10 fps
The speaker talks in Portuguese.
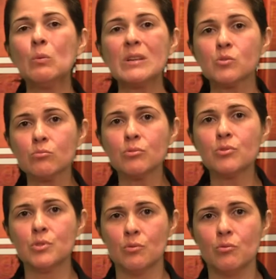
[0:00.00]
O
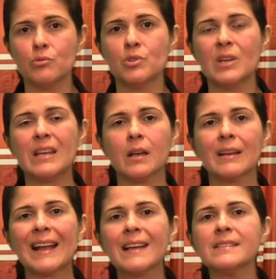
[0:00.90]
assunto de hoje é
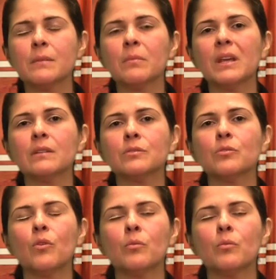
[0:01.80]
casamento